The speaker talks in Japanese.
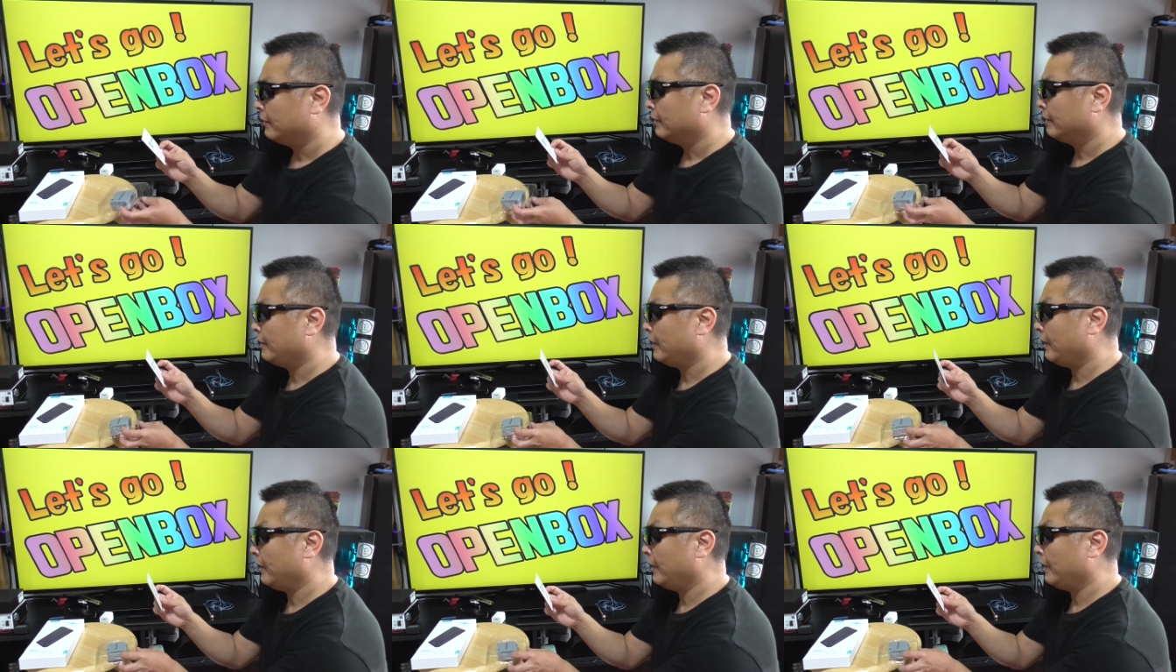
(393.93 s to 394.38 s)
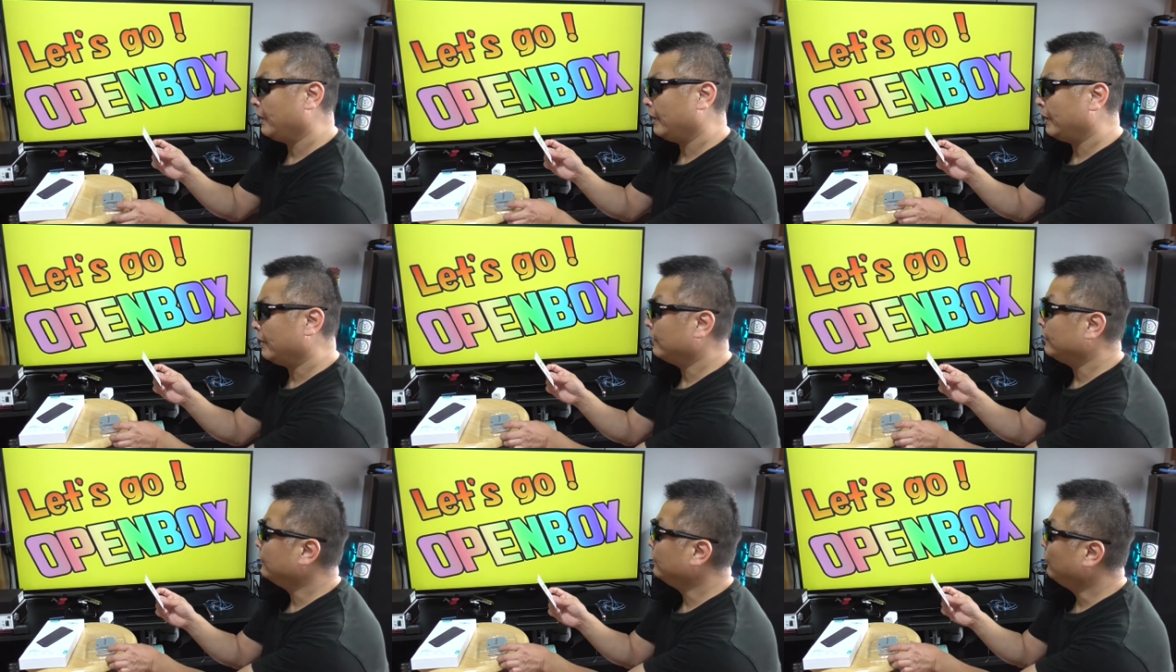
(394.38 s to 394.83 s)

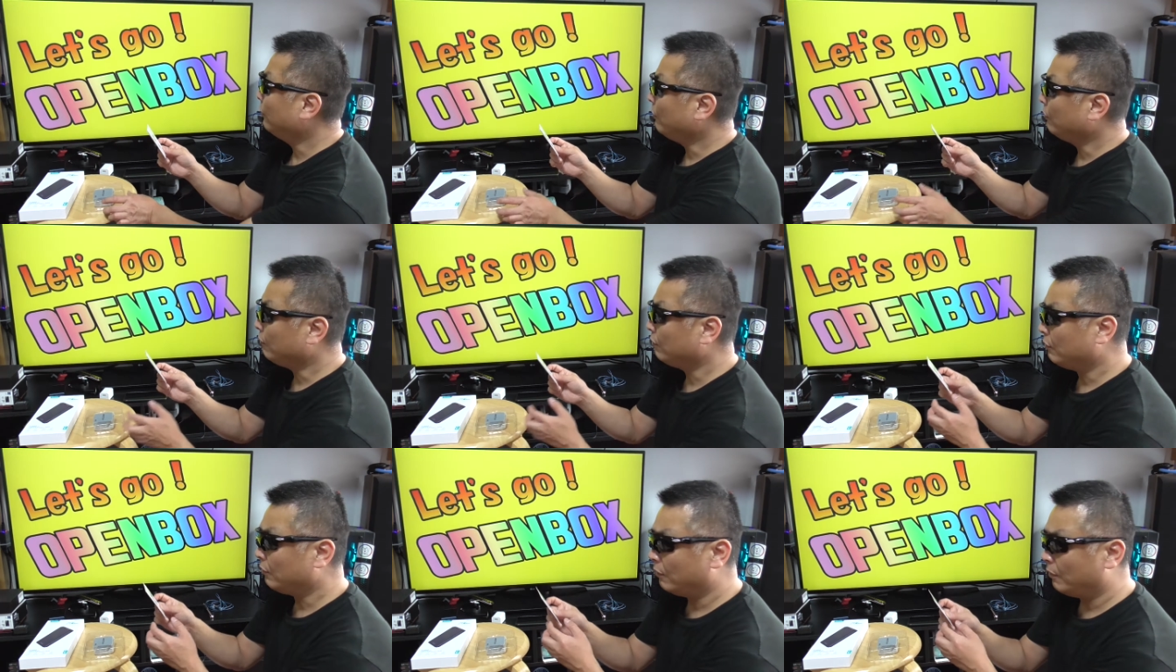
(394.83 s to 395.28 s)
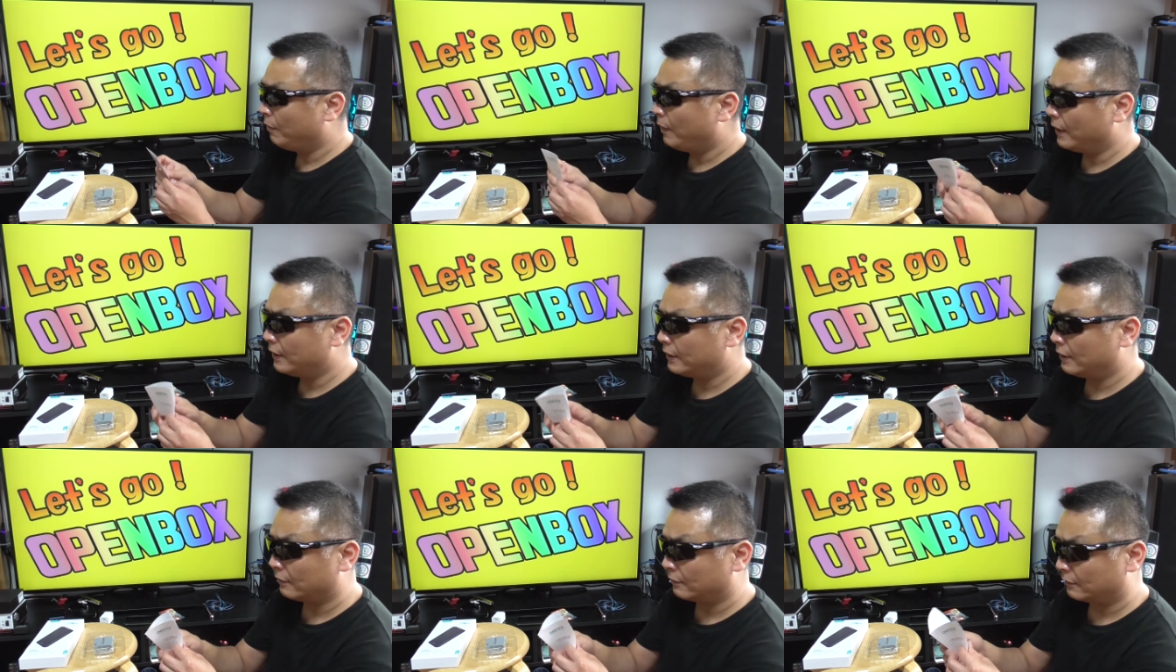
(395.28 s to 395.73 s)
で日本語
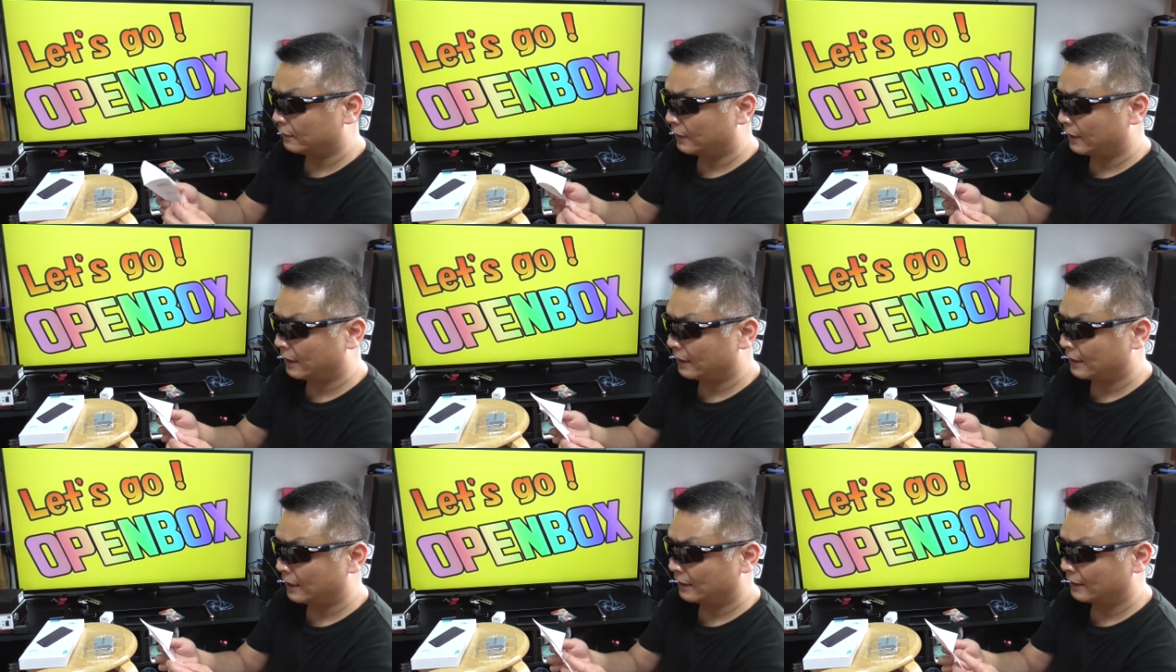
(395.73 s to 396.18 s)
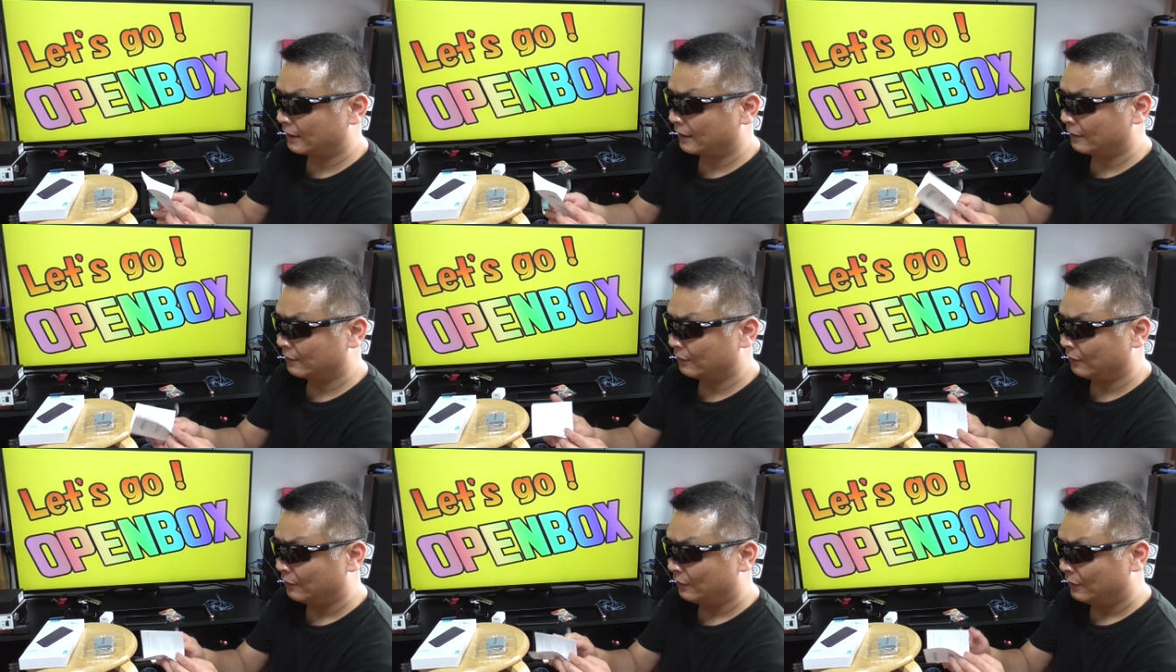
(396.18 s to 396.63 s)
マニュアルって書いてあった
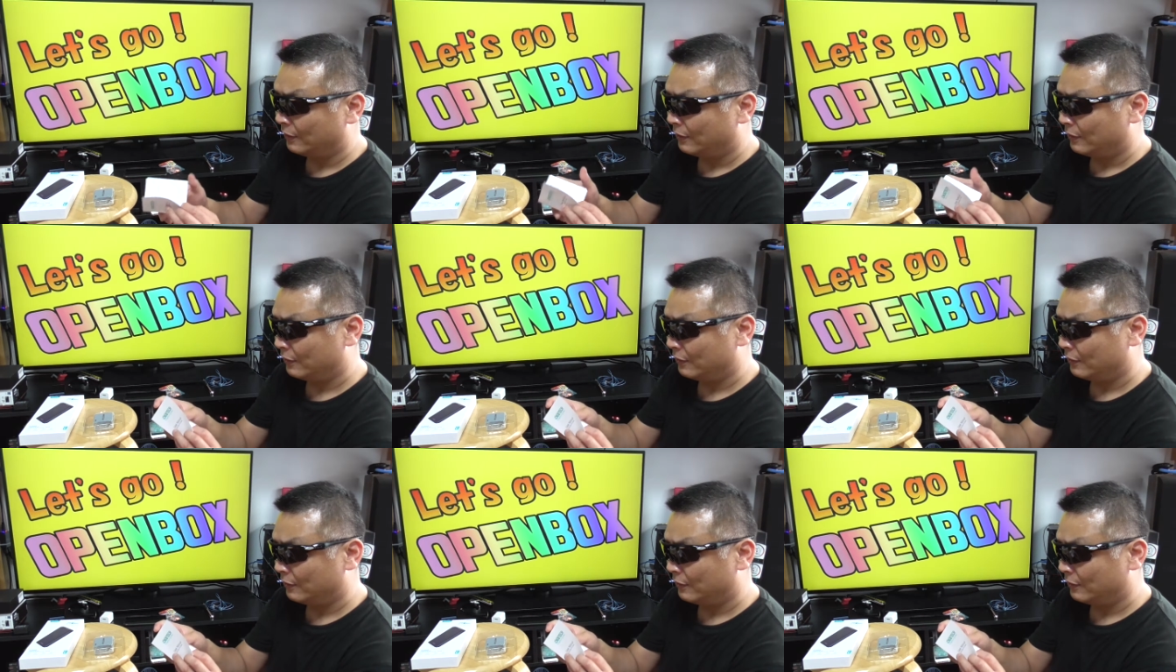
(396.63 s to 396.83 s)
けど